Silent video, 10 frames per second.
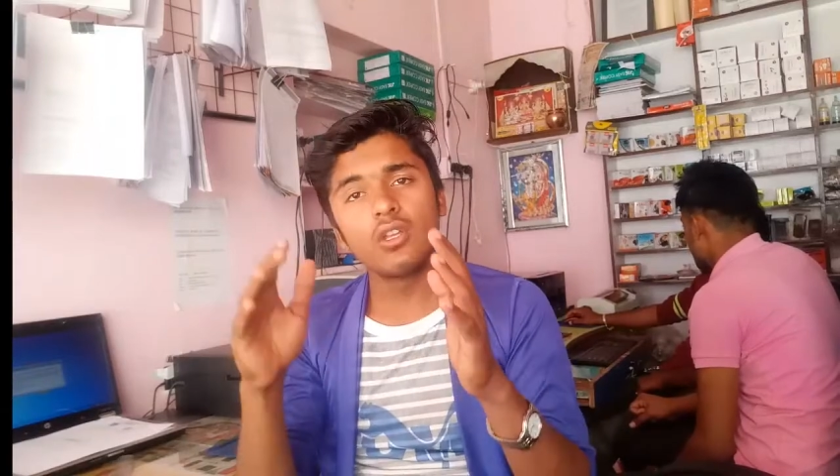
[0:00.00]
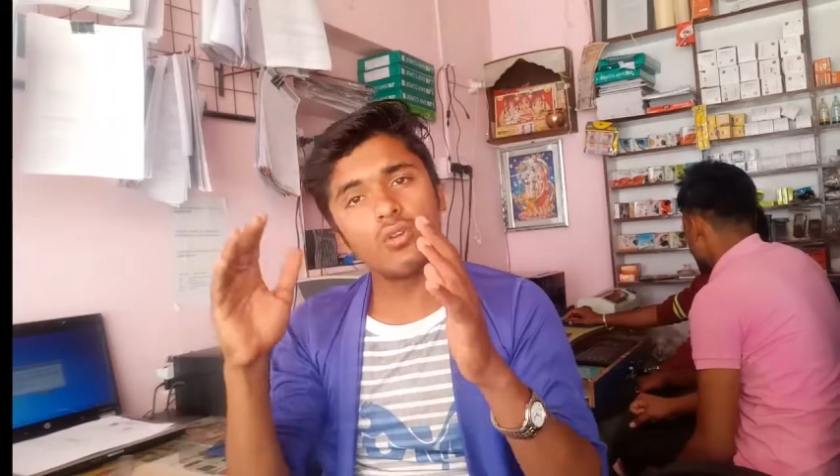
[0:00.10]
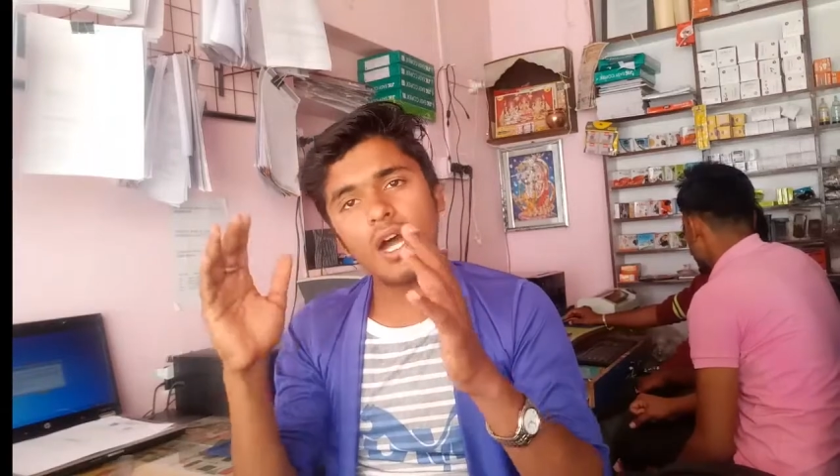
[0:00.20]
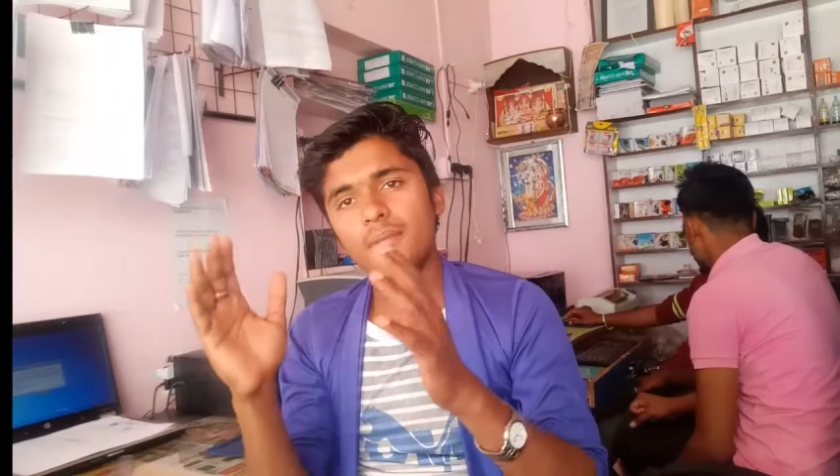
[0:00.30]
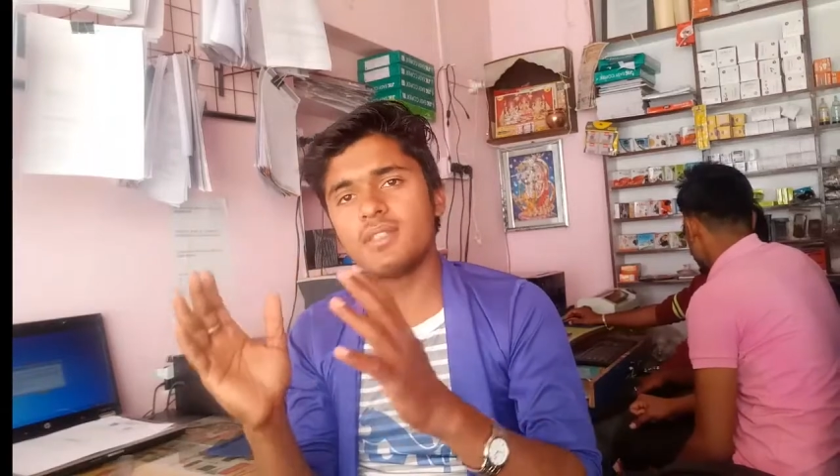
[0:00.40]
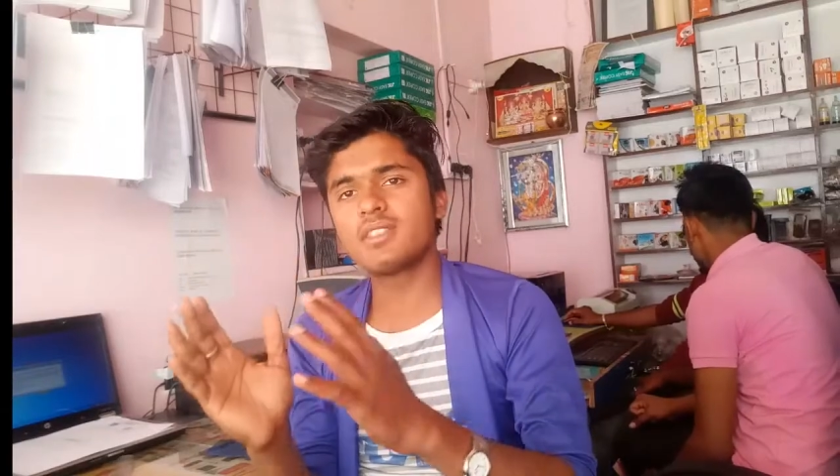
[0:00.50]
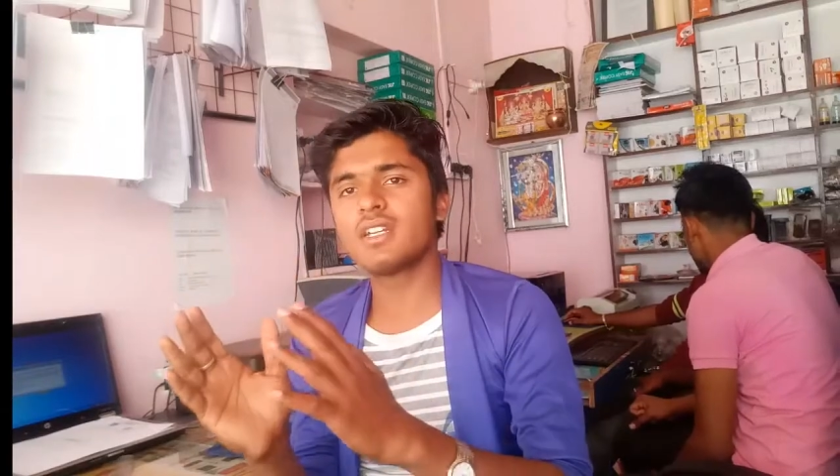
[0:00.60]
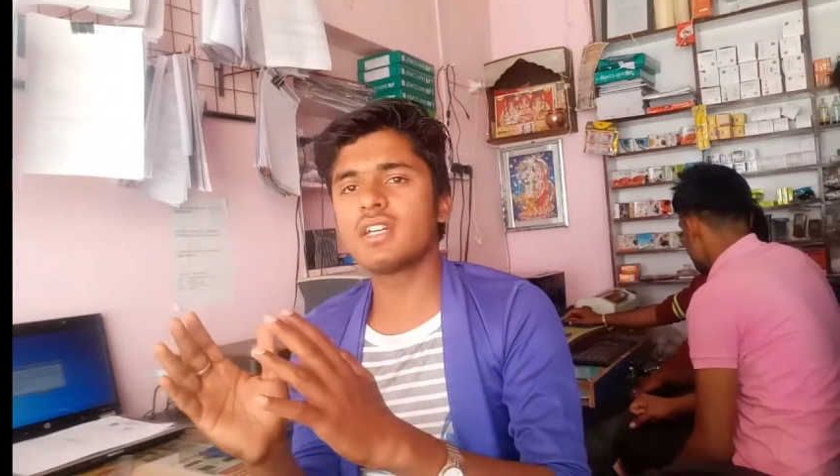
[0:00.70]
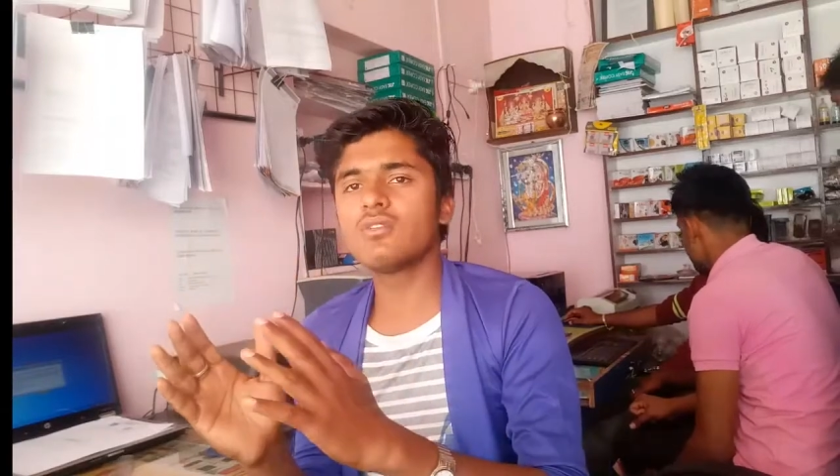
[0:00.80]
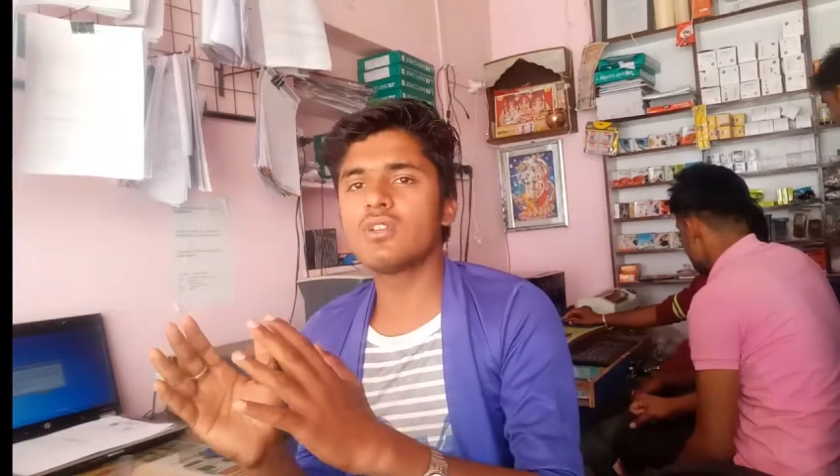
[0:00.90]
तो आप इस तरह
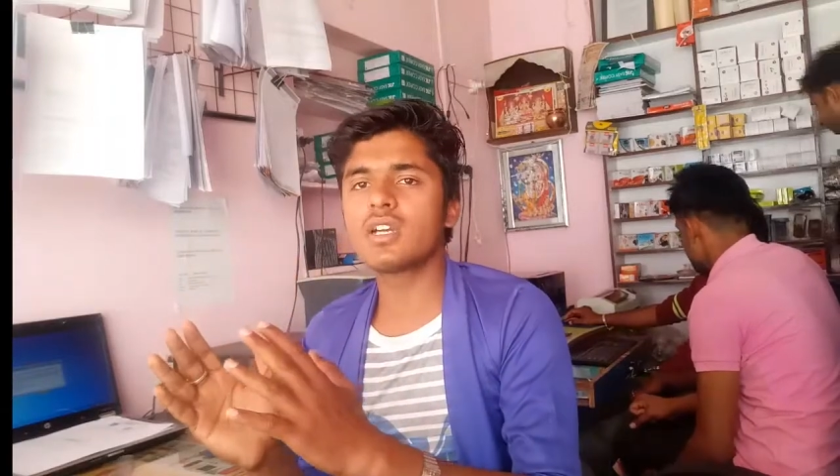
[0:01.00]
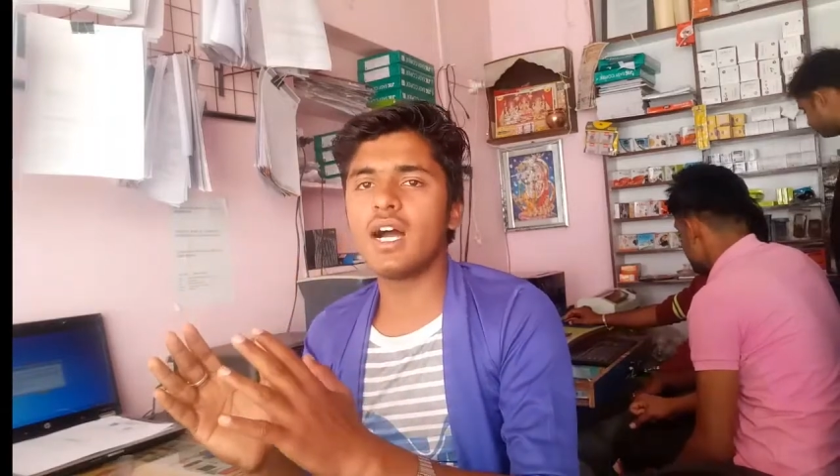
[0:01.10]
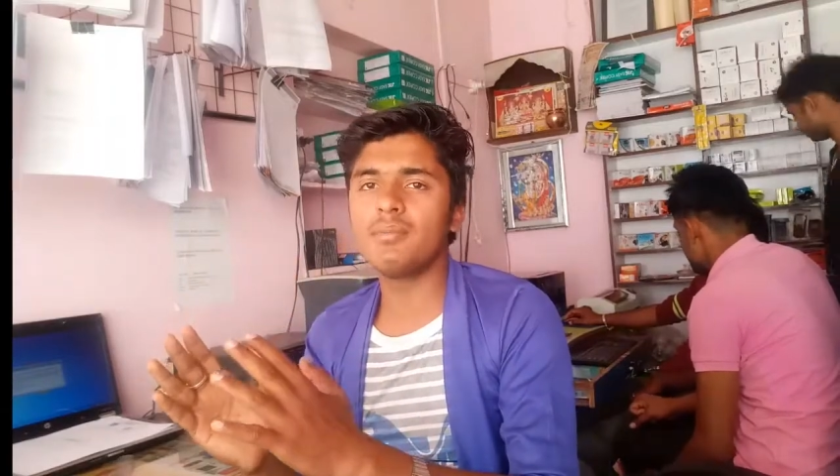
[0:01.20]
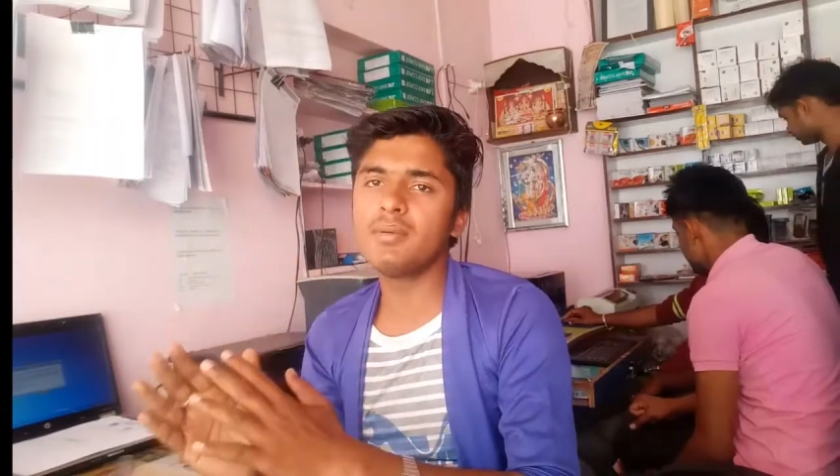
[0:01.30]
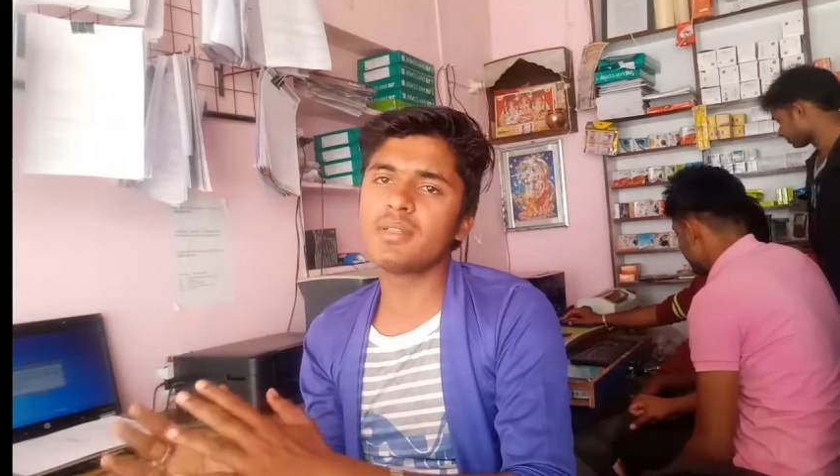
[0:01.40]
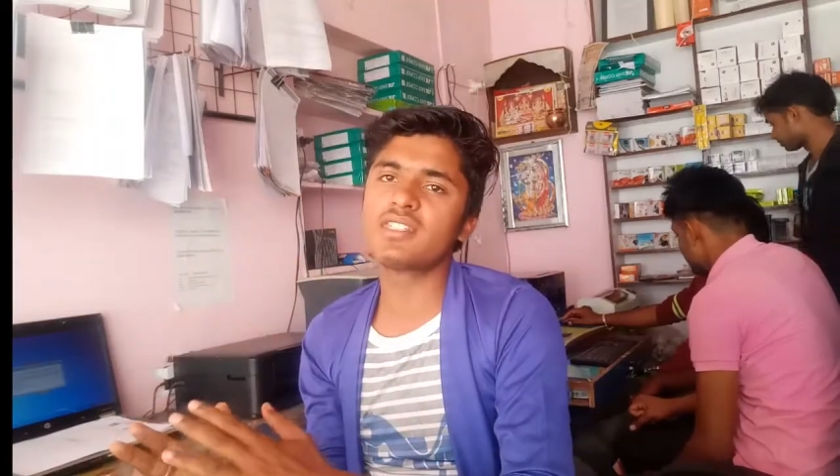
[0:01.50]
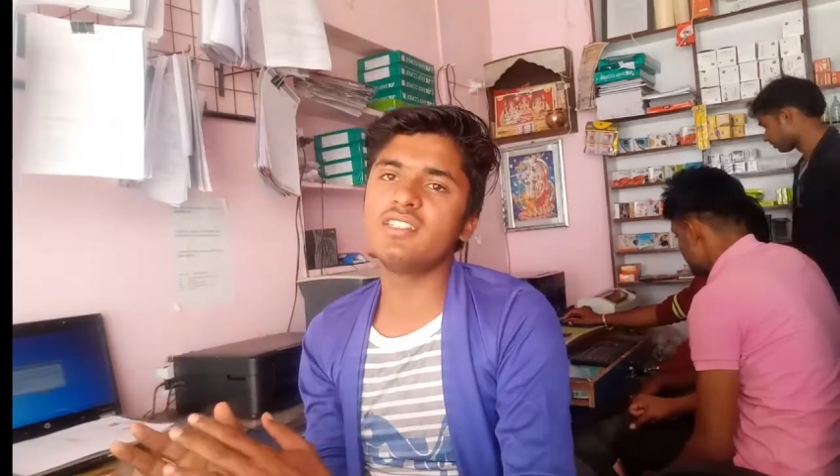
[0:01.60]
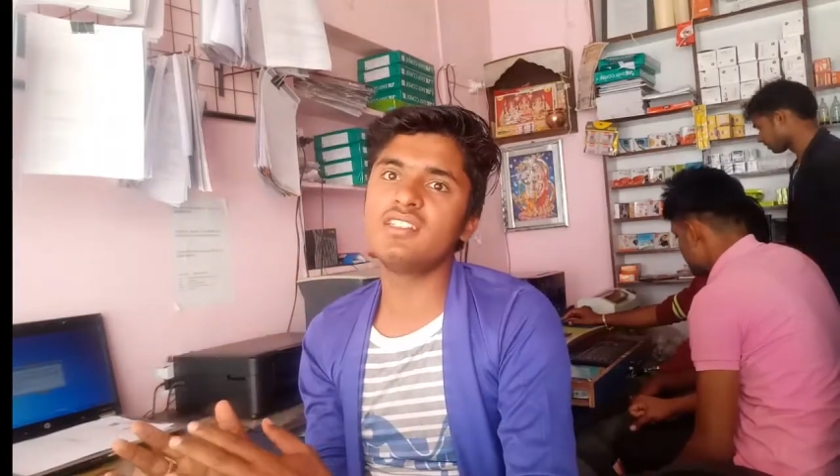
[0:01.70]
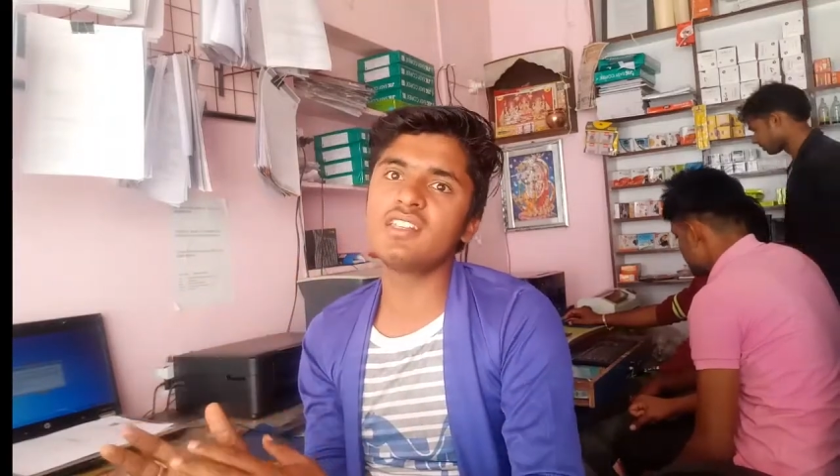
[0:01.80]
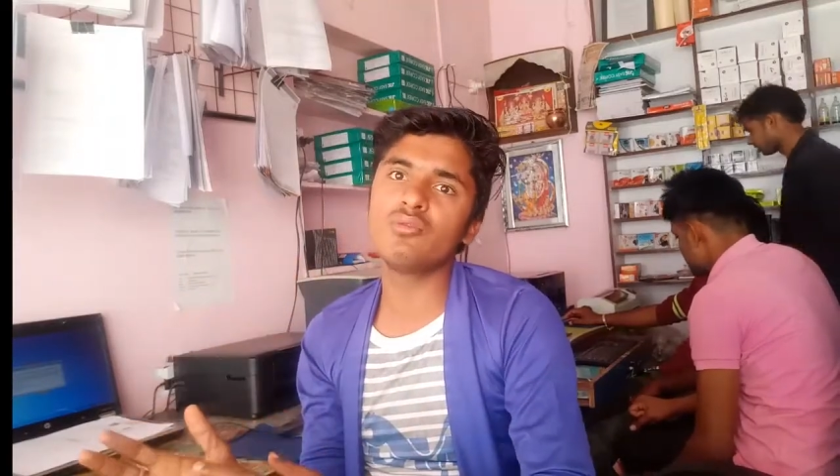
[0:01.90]
का जो है काम भी मत
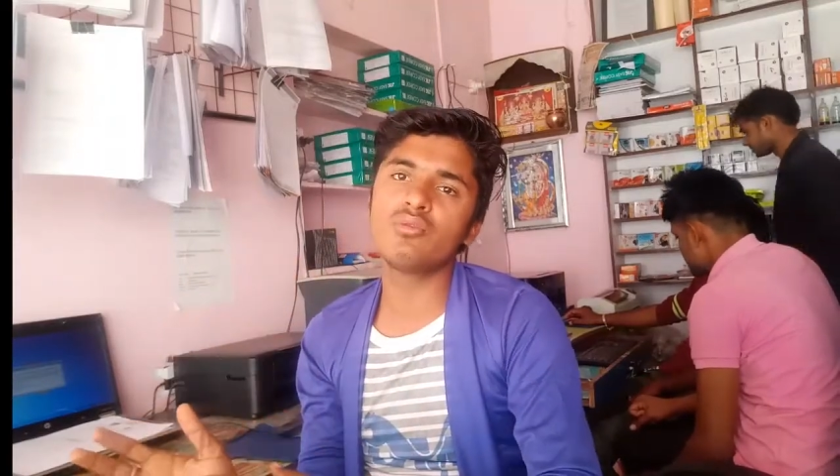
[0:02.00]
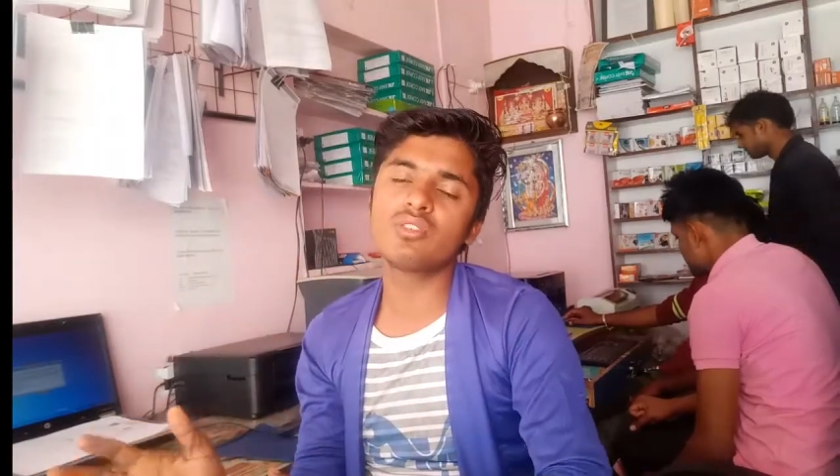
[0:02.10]
कीजिए कि